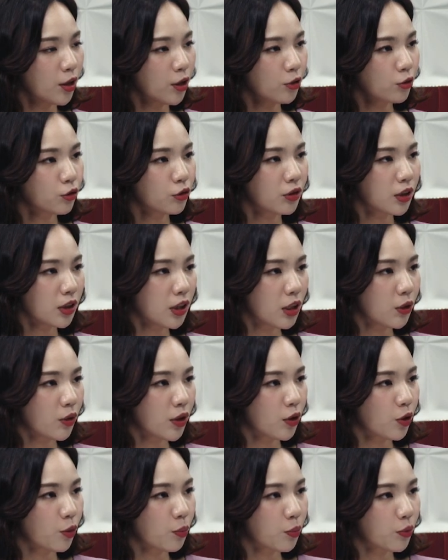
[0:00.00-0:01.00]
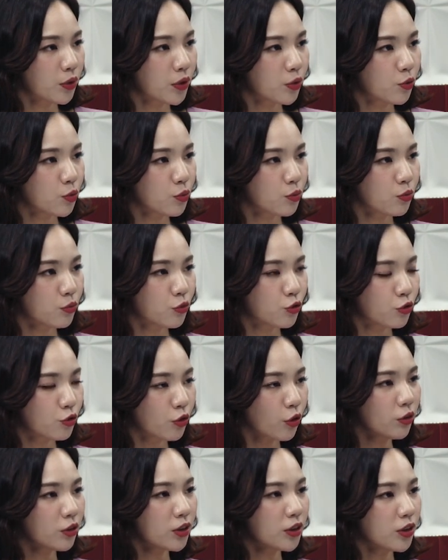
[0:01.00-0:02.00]
국가기관 것보다 좀
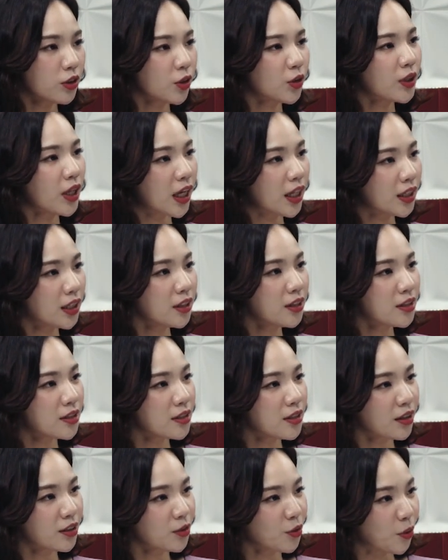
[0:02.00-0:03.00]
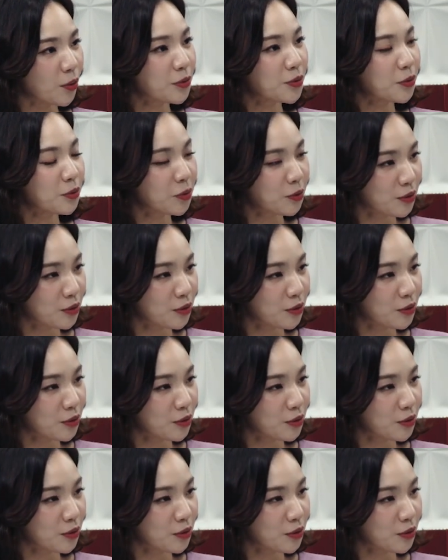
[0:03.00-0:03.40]
줄어드는 건 아닌지 하는 걱정도